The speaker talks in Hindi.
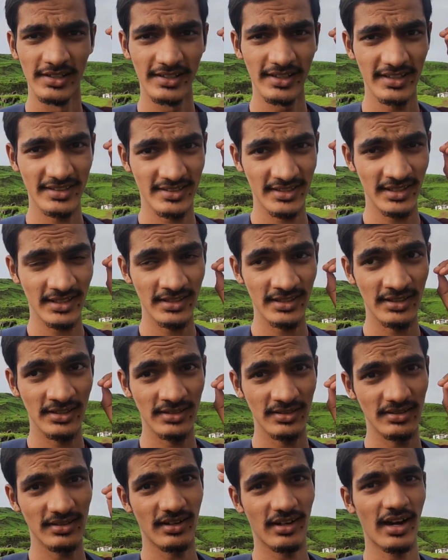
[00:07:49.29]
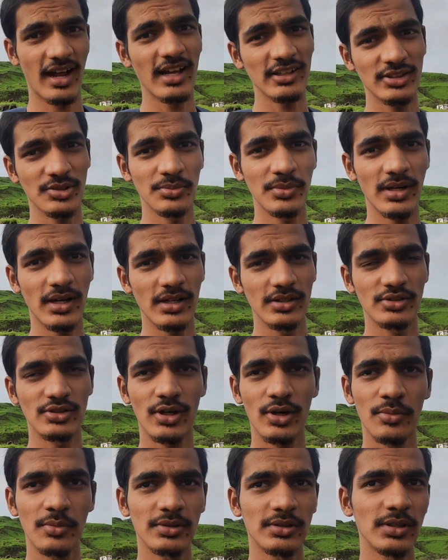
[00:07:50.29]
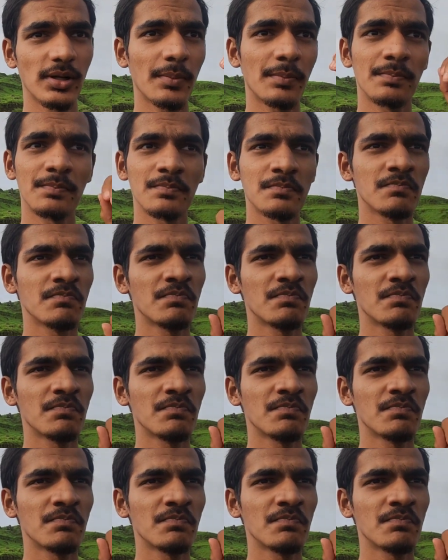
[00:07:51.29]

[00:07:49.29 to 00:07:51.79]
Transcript: या चाहे रात में आ जाओ मतलब